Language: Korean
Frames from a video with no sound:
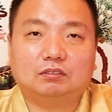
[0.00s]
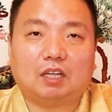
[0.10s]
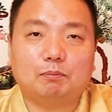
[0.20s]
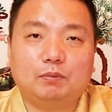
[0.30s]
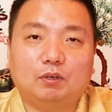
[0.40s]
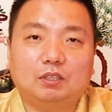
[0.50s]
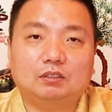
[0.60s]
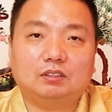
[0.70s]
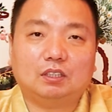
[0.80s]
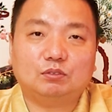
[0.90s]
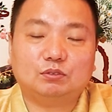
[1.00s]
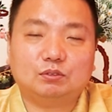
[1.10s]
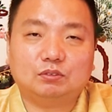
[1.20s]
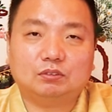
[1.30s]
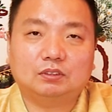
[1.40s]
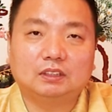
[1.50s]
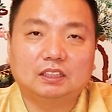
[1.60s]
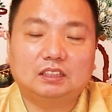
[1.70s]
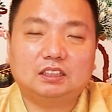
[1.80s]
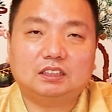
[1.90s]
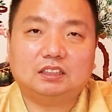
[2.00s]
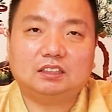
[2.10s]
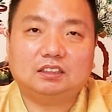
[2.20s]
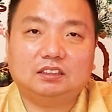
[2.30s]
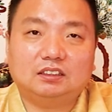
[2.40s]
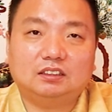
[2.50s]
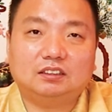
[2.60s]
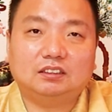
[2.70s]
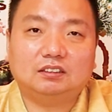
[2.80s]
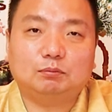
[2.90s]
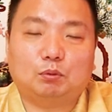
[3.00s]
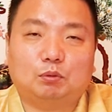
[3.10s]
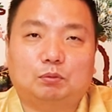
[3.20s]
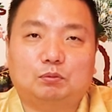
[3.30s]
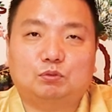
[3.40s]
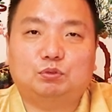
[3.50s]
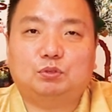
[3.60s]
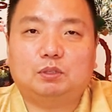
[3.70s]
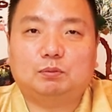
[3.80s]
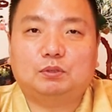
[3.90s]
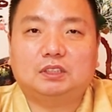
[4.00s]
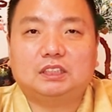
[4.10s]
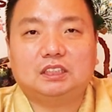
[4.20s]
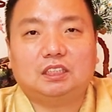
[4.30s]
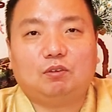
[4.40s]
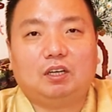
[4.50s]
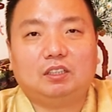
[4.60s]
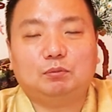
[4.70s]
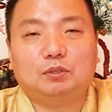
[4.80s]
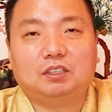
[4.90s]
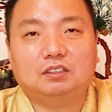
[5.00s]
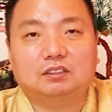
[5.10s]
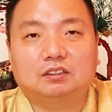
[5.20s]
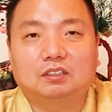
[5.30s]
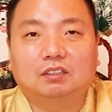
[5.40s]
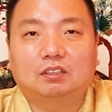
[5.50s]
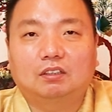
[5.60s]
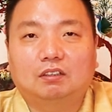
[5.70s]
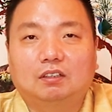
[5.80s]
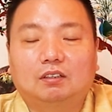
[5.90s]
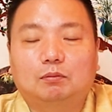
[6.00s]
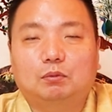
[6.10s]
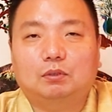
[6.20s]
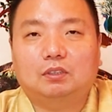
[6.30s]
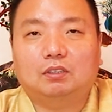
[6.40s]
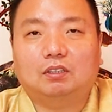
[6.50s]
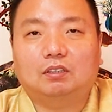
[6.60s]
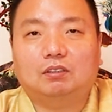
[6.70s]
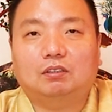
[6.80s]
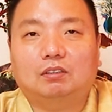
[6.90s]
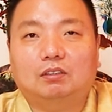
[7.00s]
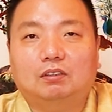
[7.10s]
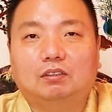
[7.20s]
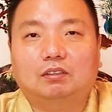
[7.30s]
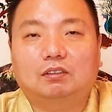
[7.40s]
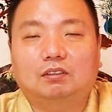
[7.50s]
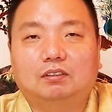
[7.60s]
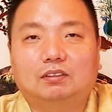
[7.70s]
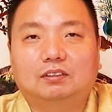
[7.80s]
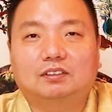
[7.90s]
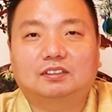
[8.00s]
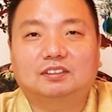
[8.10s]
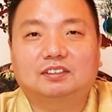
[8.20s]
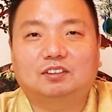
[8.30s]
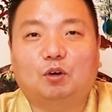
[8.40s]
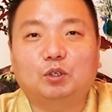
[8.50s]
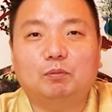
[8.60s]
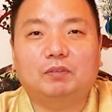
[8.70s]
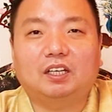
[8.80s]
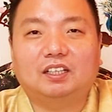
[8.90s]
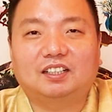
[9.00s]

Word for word: 단명하는 사주들은 특징은 뭐 굳이 뭐 특징이라고 하기보다는 모르겠다 아, 어렵네